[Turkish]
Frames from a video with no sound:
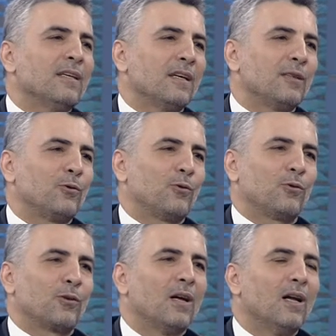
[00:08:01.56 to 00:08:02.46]
ha
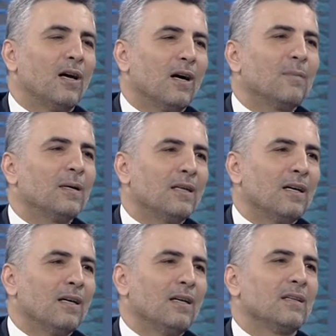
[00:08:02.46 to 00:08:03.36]
diyorduk aman
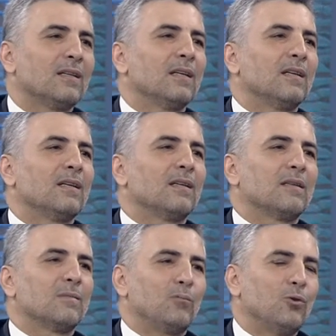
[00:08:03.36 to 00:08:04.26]
ha e,
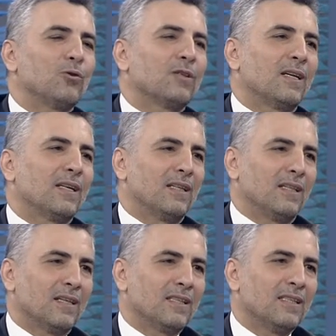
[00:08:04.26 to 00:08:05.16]
büyük zarar
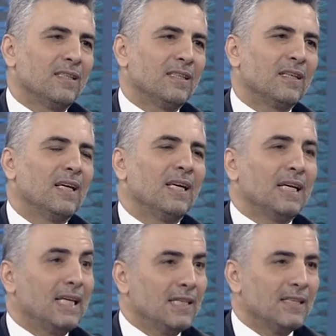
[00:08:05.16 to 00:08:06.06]
edersiniz,
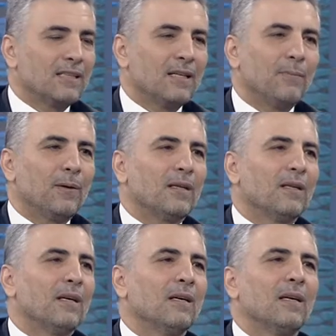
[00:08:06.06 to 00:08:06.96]
elinizde
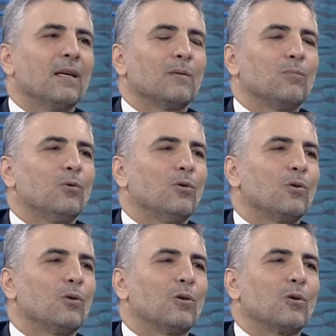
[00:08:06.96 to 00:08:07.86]
patlar, bu
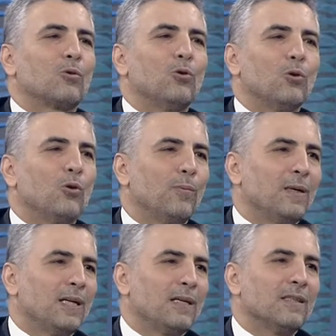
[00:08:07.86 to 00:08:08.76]
e, kur
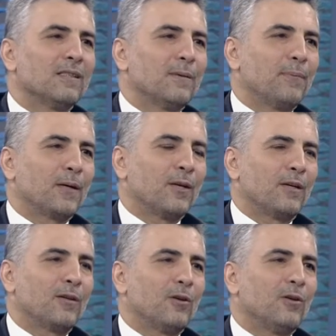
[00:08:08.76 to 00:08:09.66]
lobilerinin,
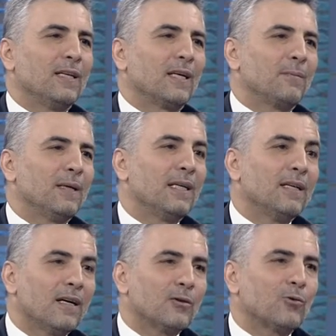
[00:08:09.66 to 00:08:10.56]
spekülatörlerin ekmeğine yağ